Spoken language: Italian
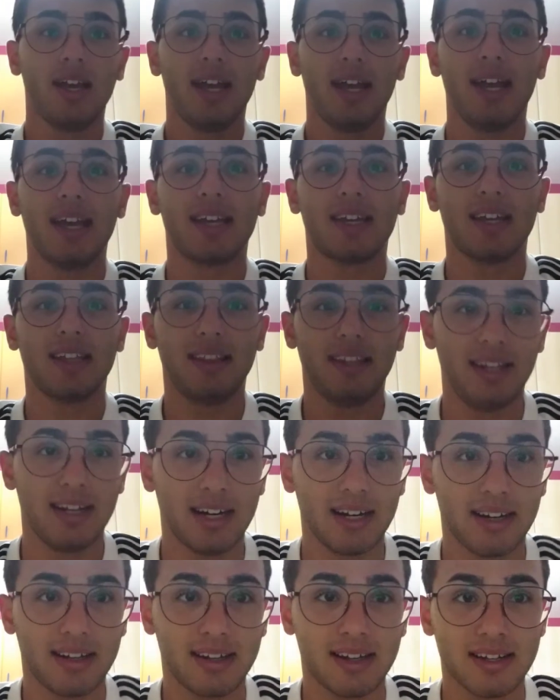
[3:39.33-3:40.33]
E che
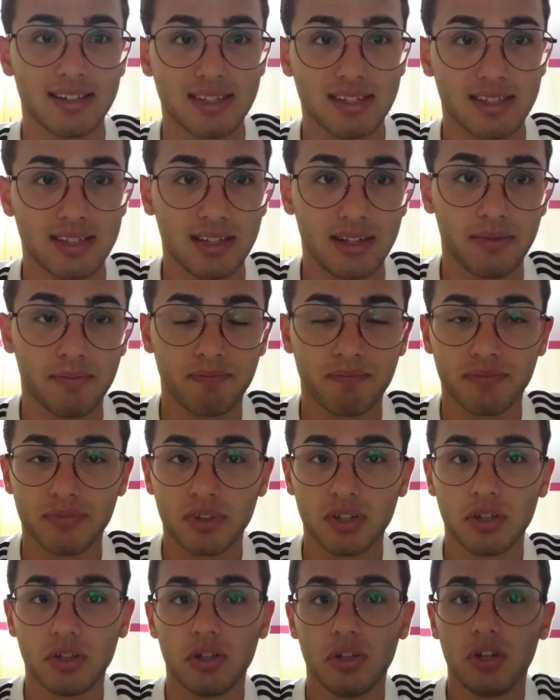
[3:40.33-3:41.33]
dire ragazzi?
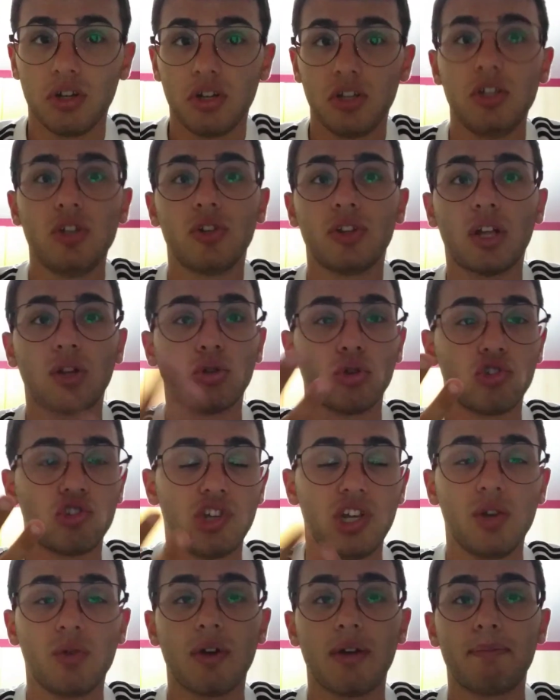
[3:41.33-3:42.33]
Io ho dato
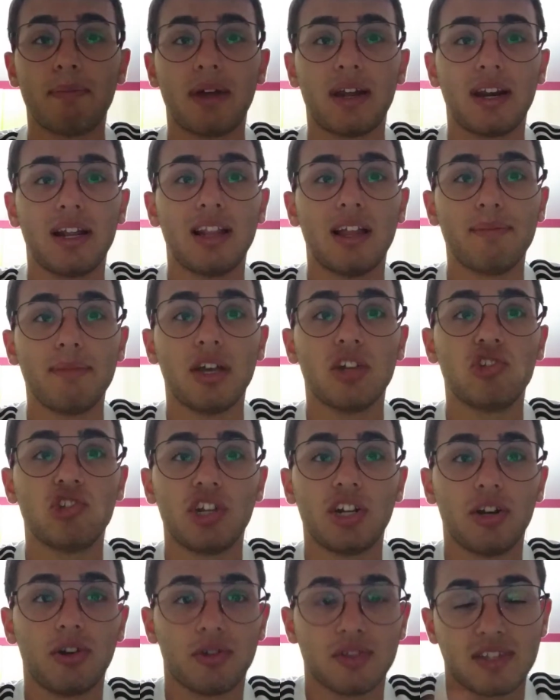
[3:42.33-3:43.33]
5 per la mia
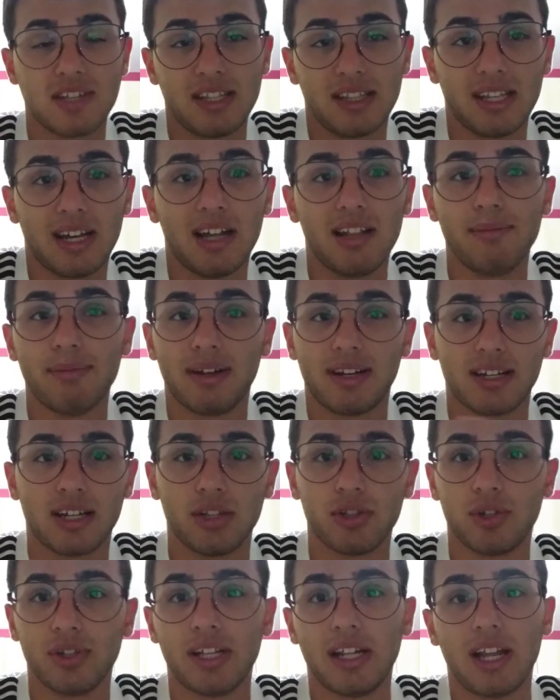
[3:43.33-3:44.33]
generosità al
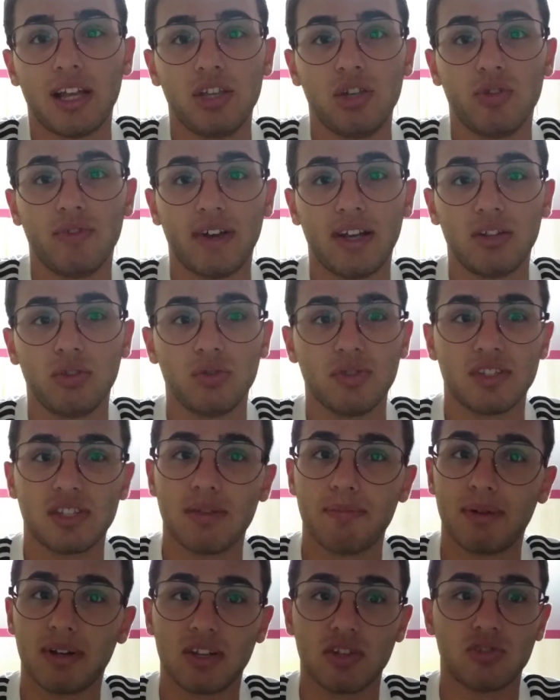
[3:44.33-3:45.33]
mercato della
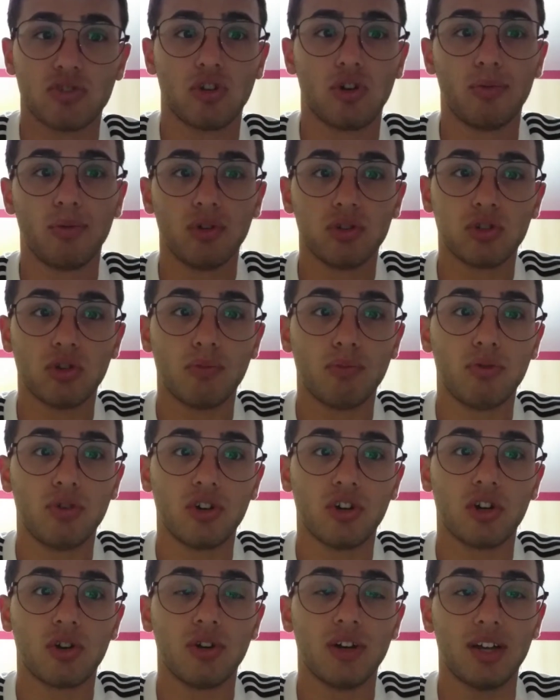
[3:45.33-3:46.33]
Juventus perché sono molto
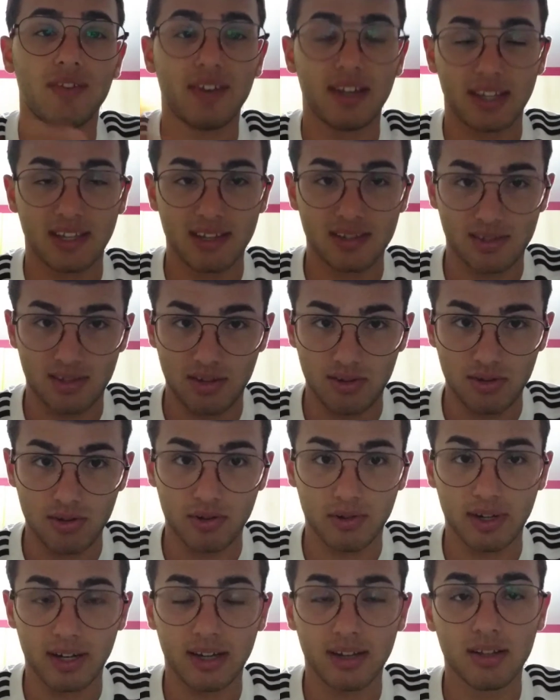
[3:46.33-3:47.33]
buono con la vecchia
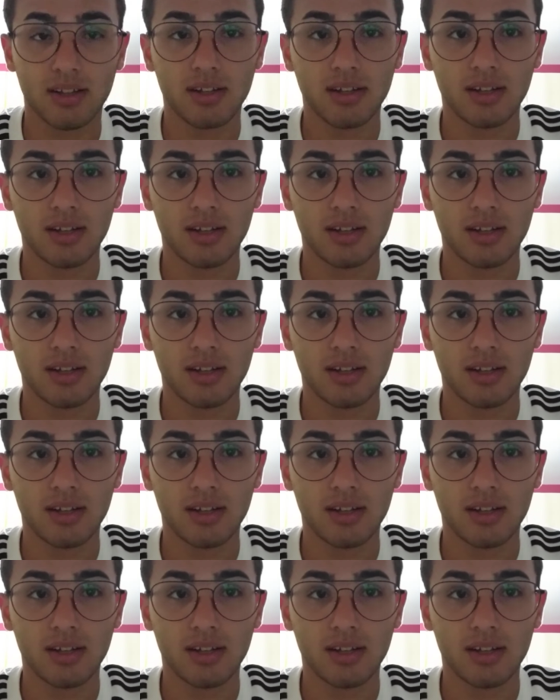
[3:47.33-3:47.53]
signora.